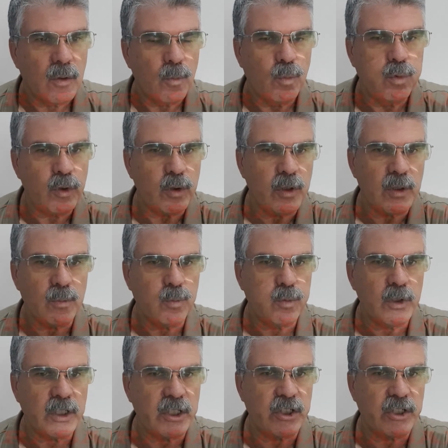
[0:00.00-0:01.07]
Bu,
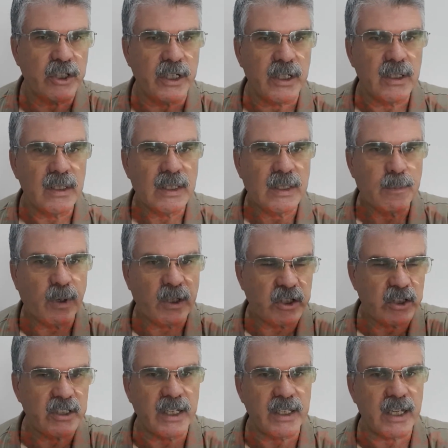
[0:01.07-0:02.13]
bu kişi
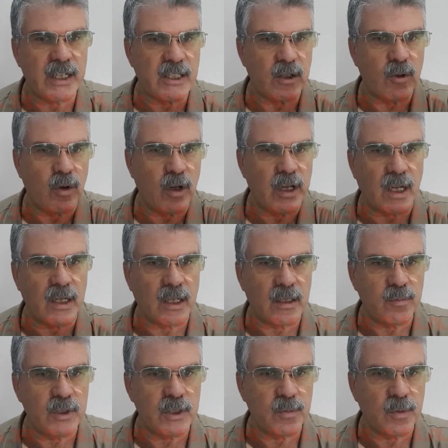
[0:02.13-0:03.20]
başından geçen olayı
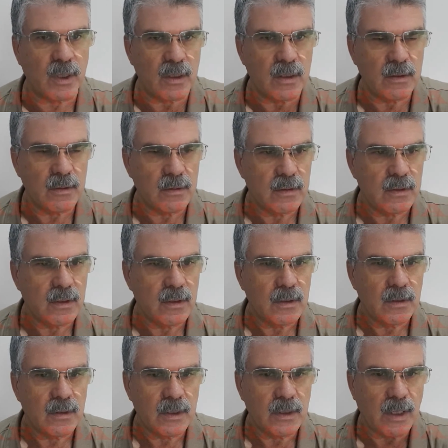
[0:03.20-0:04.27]
anlatmış mı?
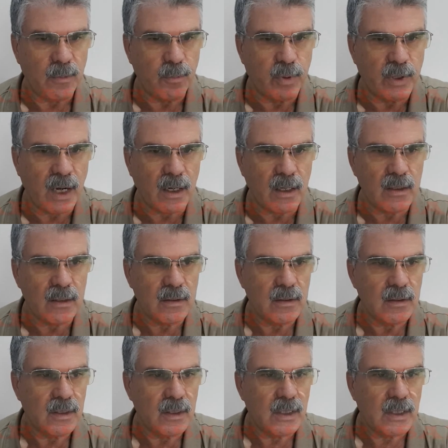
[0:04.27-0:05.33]
Ya bırak.
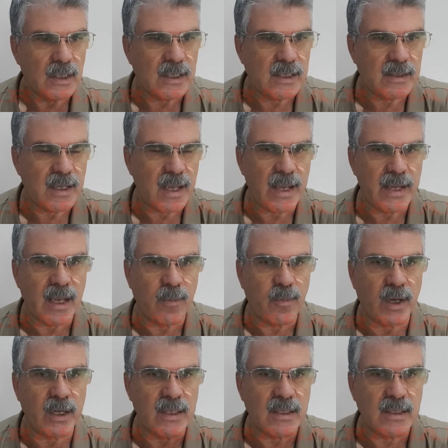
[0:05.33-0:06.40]
İsteyen
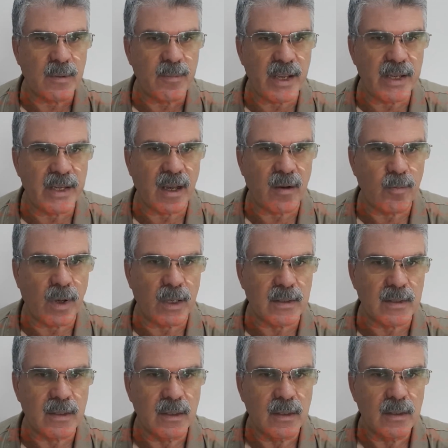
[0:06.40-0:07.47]
yapar, istemeyen
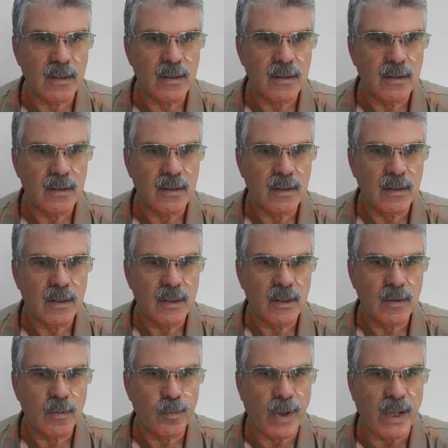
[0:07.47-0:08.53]
yapmaz.
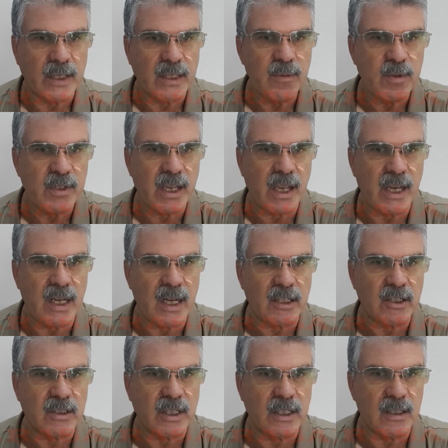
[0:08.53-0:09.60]
Ben kimseye
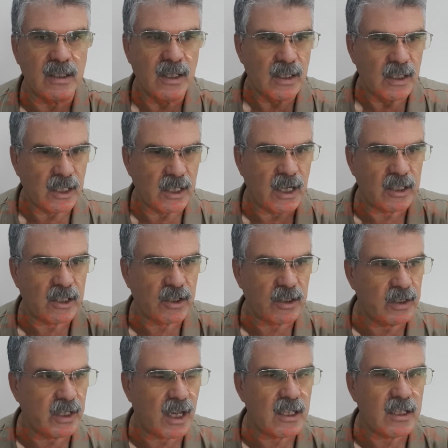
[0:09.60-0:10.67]
ilaç ilaç
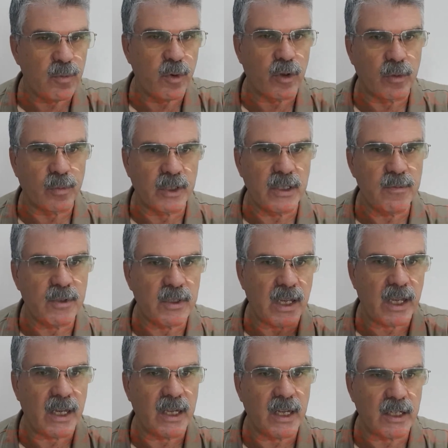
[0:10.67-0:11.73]
yazmıyorum.
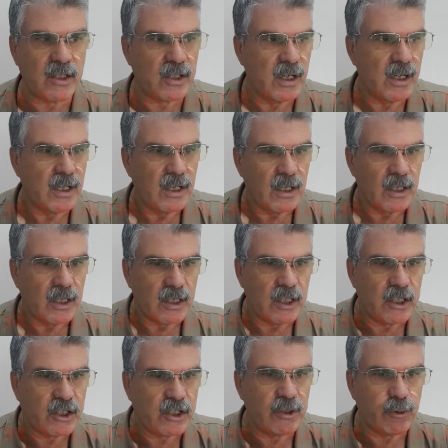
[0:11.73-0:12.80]
Kimseye ilaç
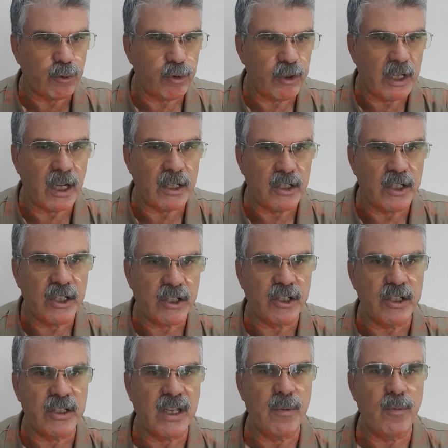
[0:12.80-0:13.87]
için şu ilacı
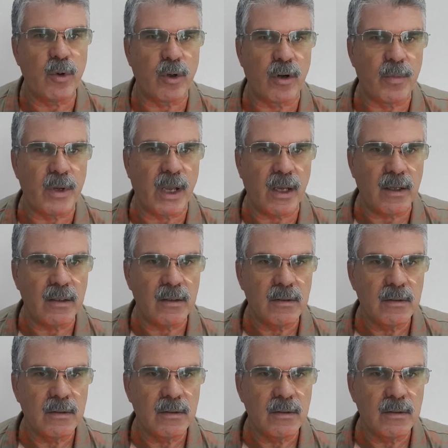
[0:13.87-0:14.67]
için demiyorum ya.